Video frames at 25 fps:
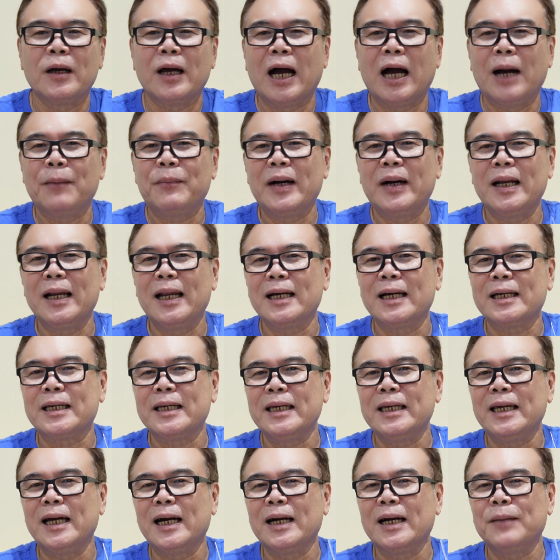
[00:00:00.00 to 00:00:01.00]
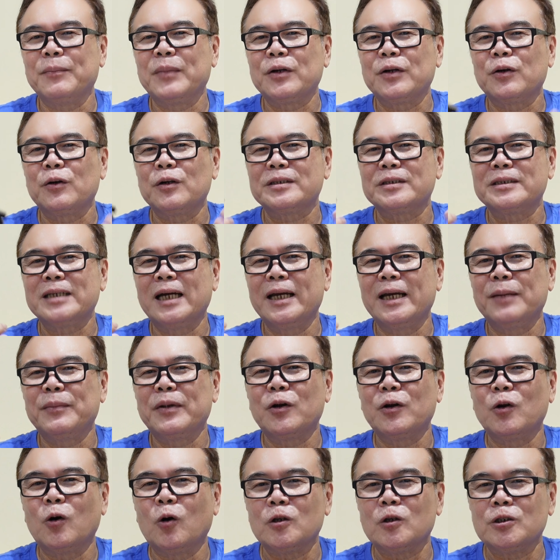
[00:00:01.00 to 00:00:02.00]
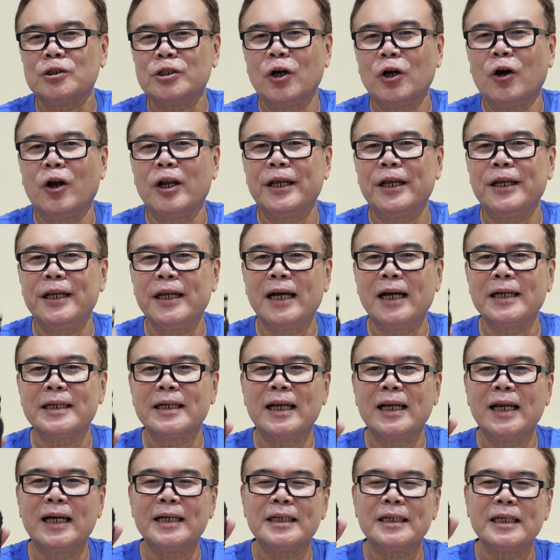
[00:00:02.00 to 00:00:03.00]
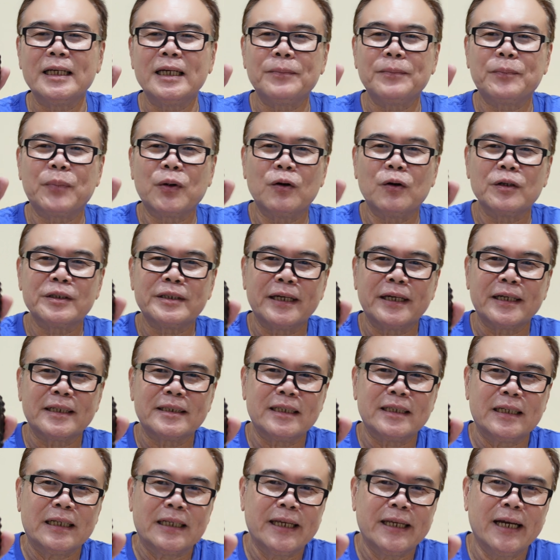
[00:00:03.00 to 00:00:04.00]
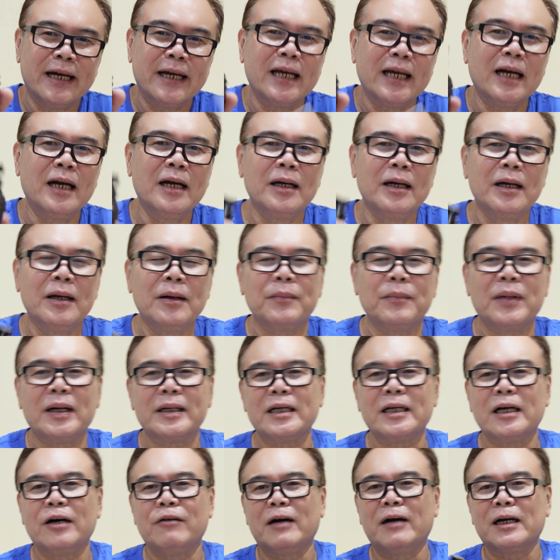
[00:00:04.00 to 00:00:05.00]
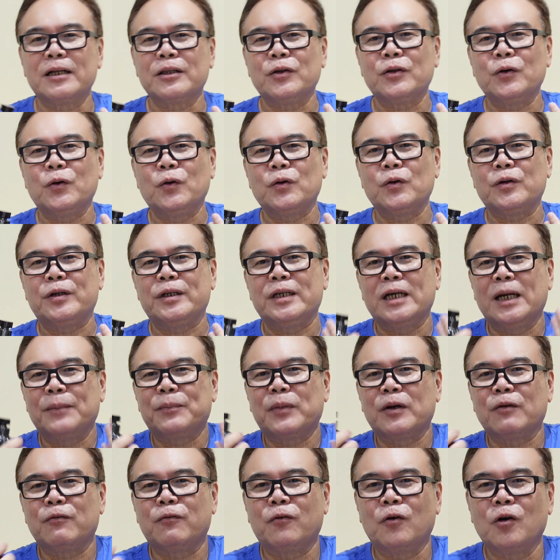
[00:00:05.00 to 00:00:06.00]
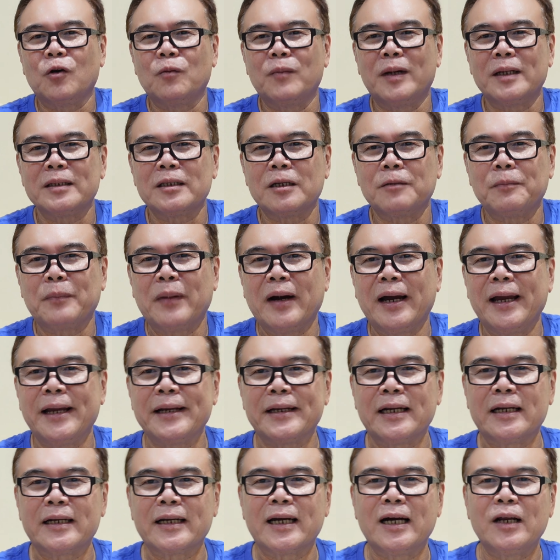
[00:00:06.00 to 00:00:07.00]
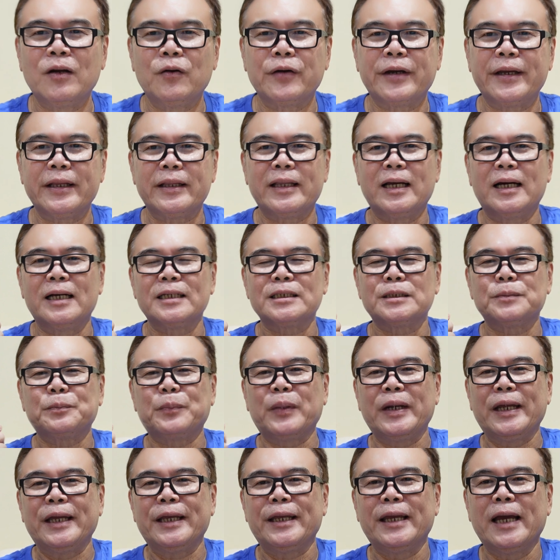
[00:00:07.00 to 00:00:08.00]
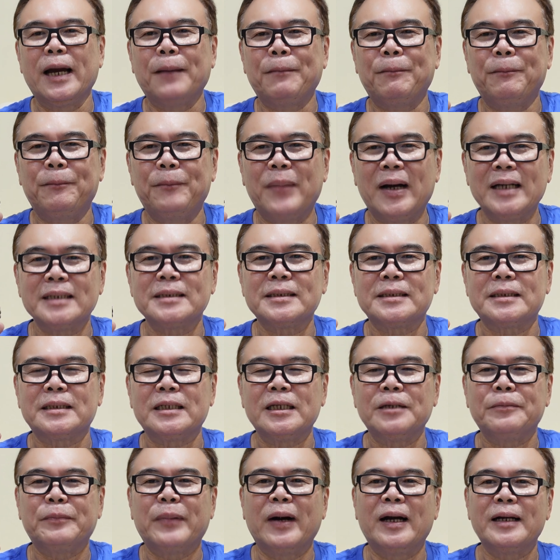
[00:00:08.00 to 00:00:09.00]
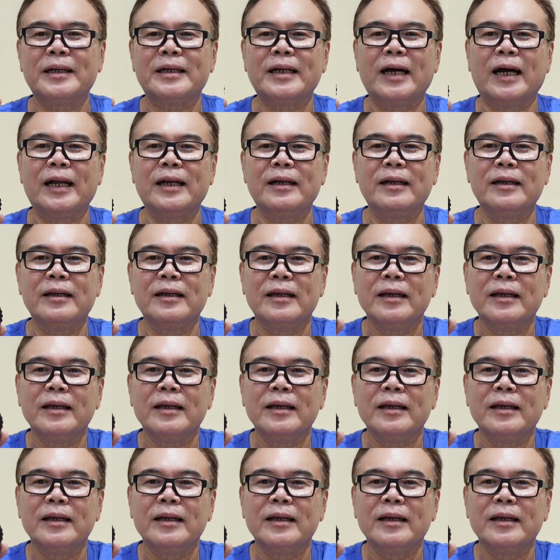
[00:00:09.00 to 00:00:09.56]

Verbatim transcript: apalagi yang menurut saya menonjol ini adalah di projectionnya ya pada waktu dia performa terbaik dan kalau kita spraynya pas di badan